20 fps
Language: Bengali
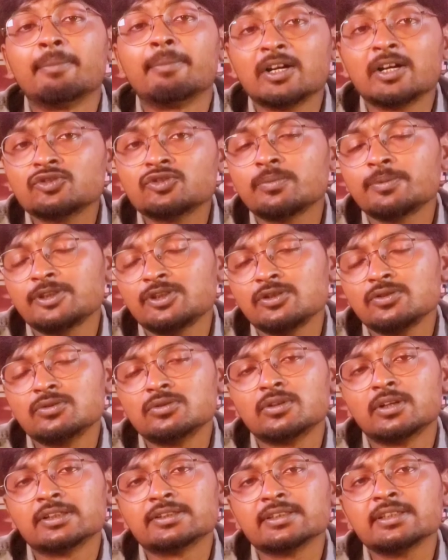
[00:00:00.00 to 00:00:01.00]

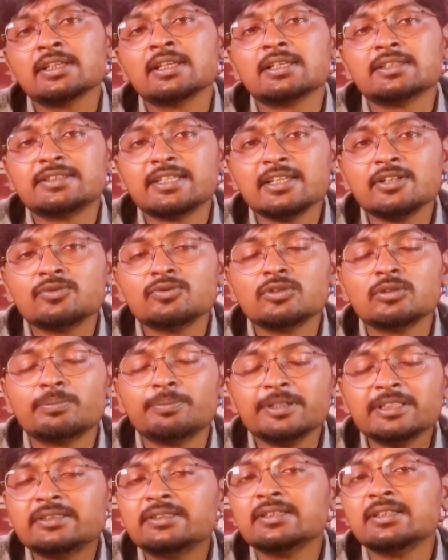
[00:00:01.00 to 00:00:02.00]
মাংসপেশিগুলো আছে সেইগুলো
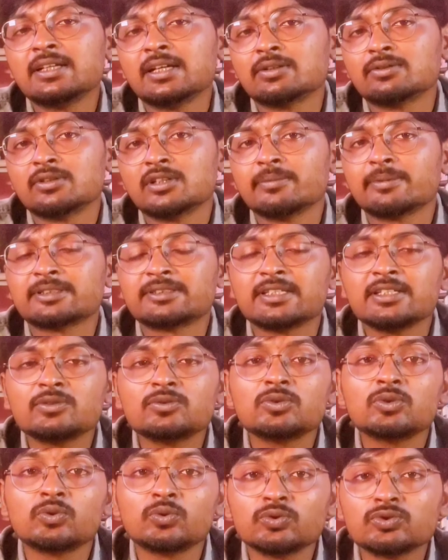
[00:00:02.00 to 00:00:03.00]
বৃদ্ধির কারণে বা
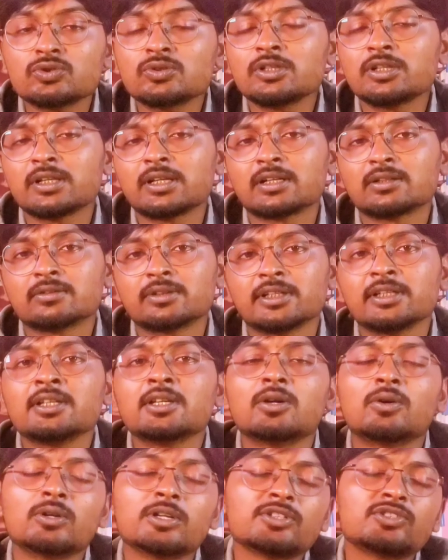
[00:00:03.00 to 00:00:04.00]
সেইগুলো ওজনের কারণে
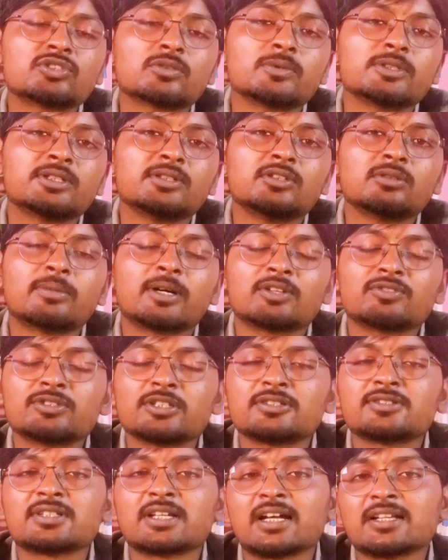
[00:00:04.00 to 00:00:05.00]
অনেক সময় কিন্তু
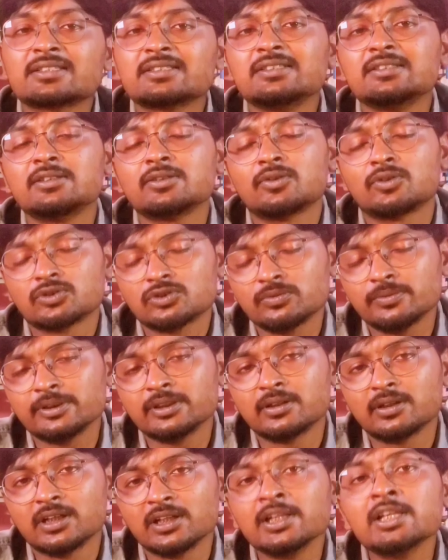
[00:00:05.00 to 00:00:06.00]
মানুষের শ্বাস নিতে
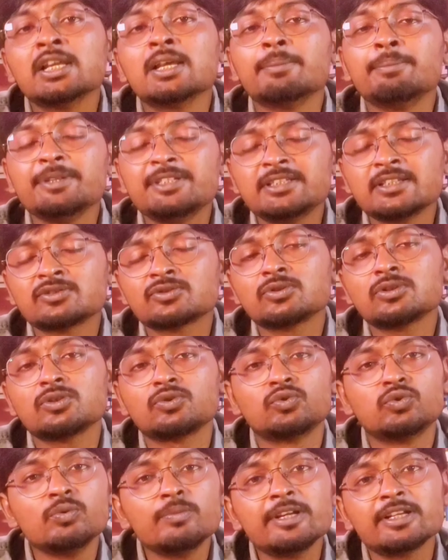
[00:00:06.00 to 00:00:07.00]
অসুবিধা হয় বিশেষ করে
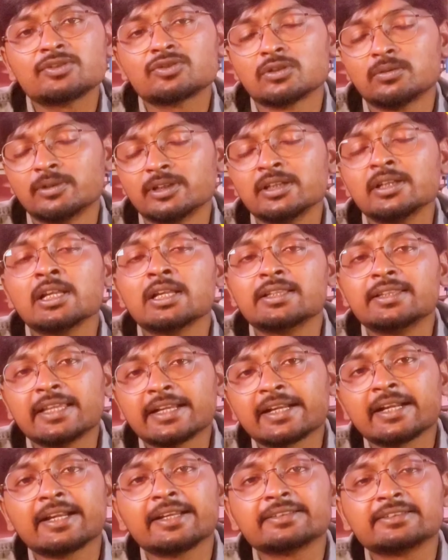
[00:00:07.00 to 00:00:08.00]
ঘুমের সময়
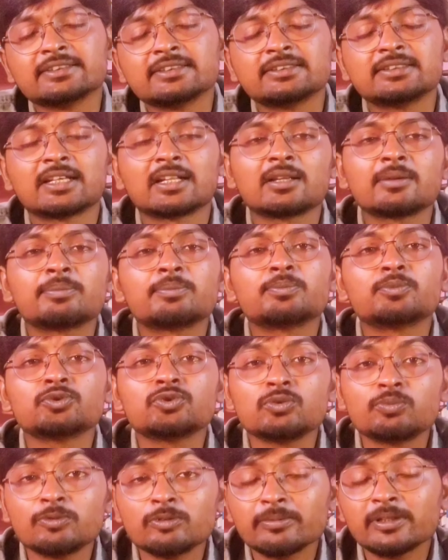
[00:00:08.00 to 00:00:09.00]
দেখা গেছে যারা
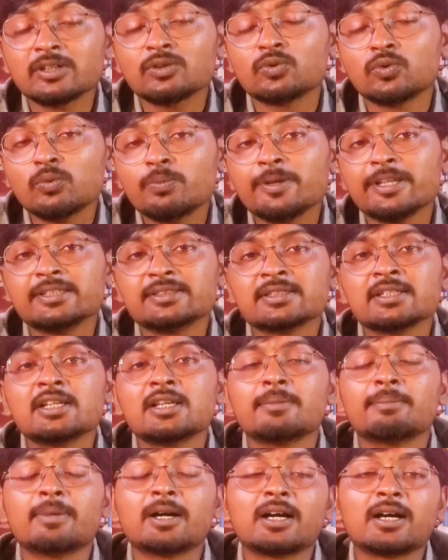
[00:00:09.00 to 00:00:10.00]
প্রচুর পরিমাণে ওবেস
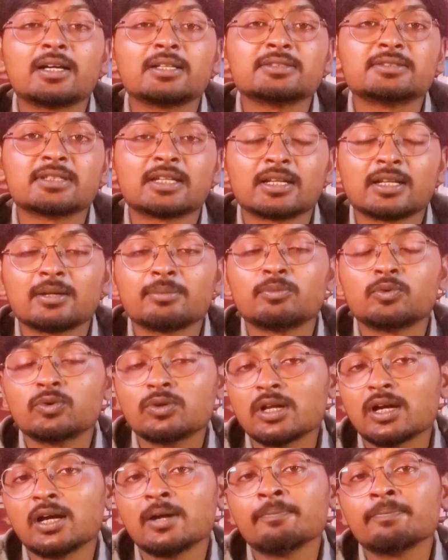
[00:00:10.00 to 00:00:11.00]
বা যারা
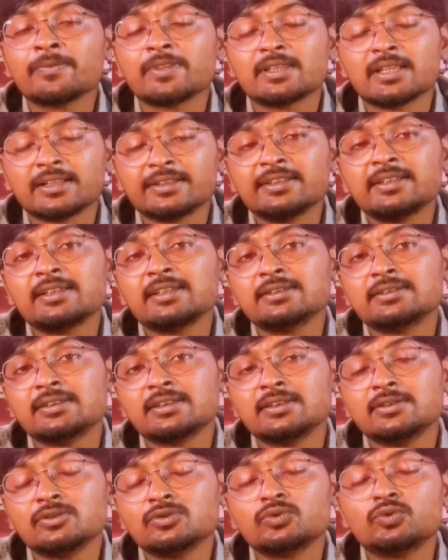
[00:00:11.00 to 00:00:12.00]
মোটা তাদের
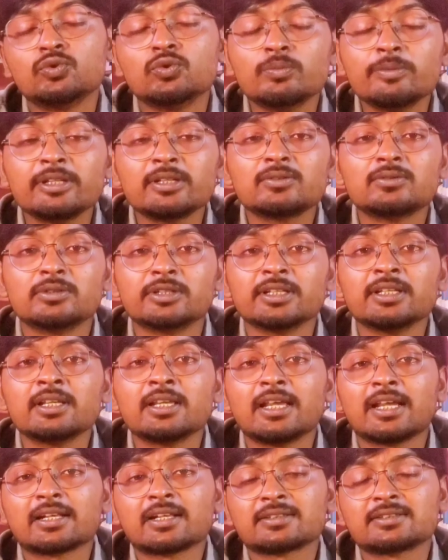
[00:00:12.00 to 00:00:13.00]
ক্ষেত্রে কিন্তু ঘুমের ঘরে
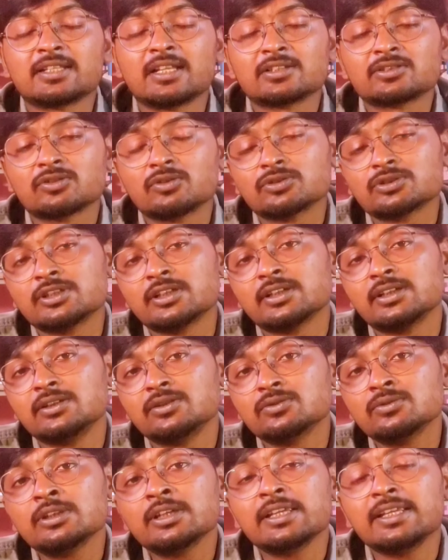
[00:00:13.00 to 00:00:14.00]
একটা শ্বাসকষ্টের
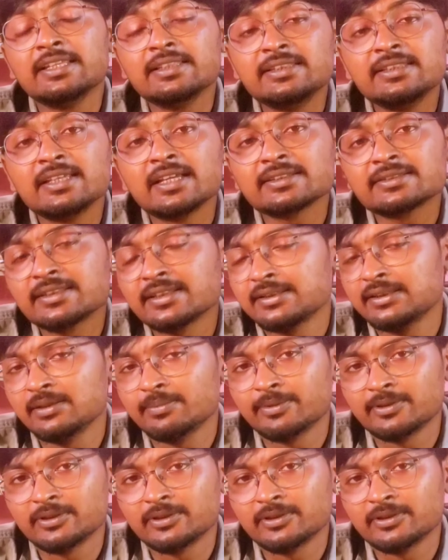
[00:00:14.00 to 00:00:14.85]
কিন্তু ইতিহাস দেখতে